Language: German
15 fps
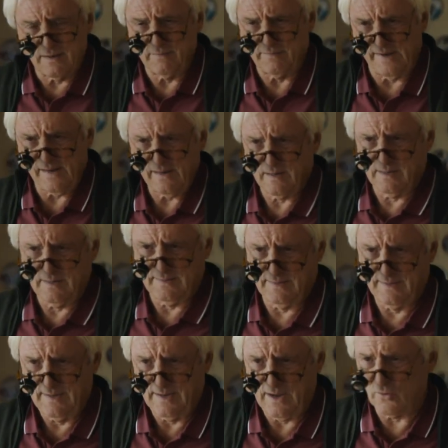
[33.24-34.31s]
der Welt.
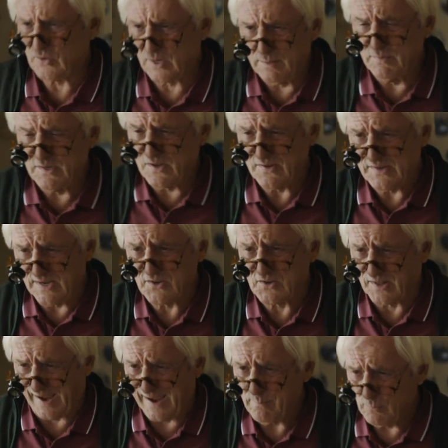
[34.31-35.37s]
Außerdem ist das
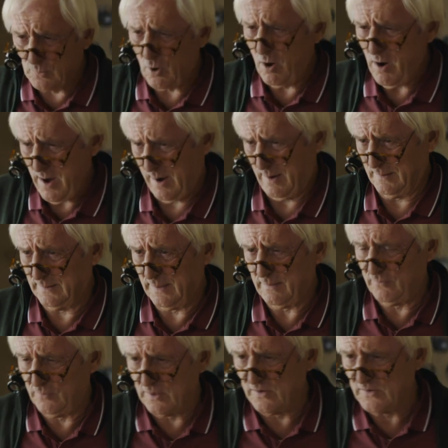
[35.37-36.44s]
extrem teuer. Für